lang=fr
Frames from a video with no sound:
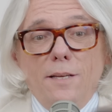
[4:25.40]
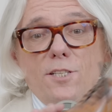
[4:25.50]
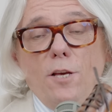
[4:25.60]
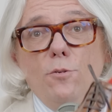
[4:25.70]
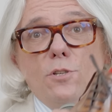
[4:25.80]

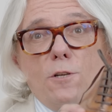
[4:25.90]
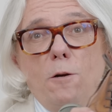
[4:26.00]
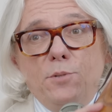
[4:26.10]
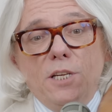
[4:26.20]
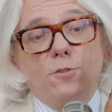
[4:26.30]
c'est une
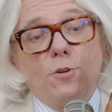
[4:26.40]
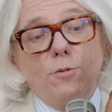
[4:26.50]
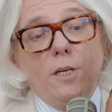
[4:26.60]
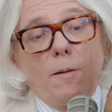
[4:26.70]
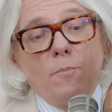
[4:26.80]
seule pièce de
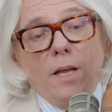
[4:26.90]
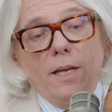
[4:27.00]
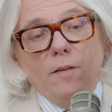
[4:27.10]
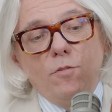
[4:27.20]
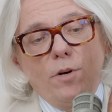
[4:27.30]
cuir.
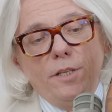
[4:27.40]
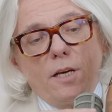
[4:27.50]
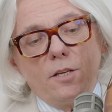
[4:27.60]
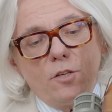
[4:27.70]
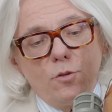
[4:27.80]
Et vous voyez
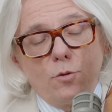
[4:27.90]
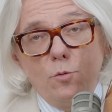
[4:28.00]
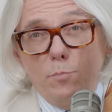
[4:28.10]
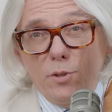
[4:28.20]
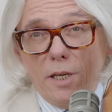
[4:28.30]
qu'il y a juste
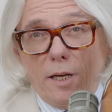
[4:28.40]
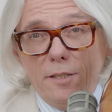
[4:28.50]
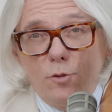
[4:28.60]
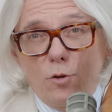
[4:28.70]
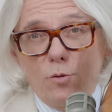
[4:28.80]
une petite
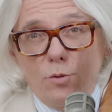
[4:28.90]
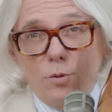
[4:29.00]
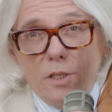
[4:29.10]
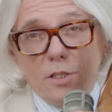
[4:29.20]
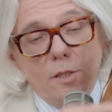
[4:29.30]
ligne de
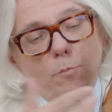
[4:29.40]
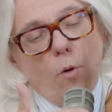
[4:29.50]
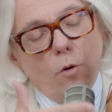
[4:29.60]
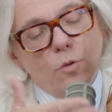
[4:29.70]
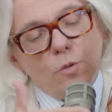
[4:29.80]
couture ici.
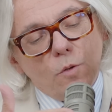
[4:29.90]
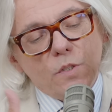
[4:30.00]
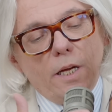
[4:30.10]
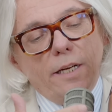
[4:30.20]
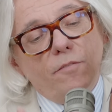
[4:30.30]
Bon, en
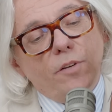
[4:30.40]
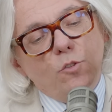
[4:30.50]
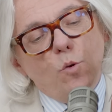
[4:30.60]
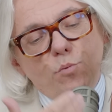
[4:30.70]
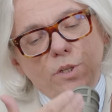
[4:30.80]
l'occurrence là, elle est faite
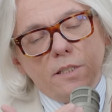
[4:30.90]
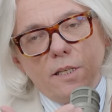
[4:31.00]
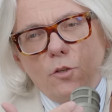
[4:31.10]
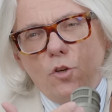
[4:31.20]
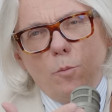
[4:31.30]
depuis
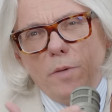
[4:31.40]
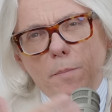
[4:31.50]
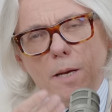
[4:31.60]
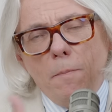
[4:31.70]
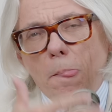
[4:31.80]
l'intérieur, mais
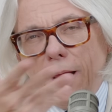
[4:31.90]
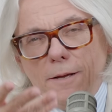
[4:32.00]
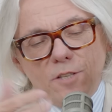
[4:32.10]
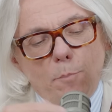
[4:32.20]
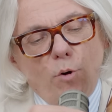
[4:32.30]
même
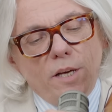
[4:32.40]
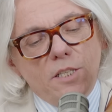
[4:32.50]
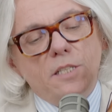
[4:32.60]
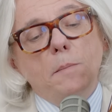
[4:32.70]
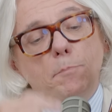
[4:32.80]
ça pourrait
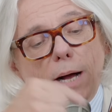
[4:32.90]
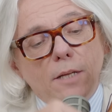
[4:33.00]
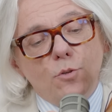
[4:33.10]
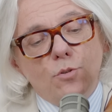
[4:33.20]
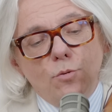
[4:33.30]
exister
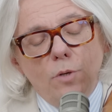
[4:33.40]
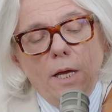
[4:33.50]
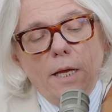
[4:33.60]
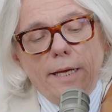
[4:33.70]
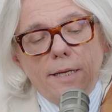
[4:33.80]
par-dessus.
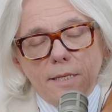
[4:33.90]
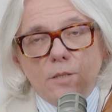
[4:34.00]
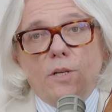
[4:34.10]
Et là, c'est ce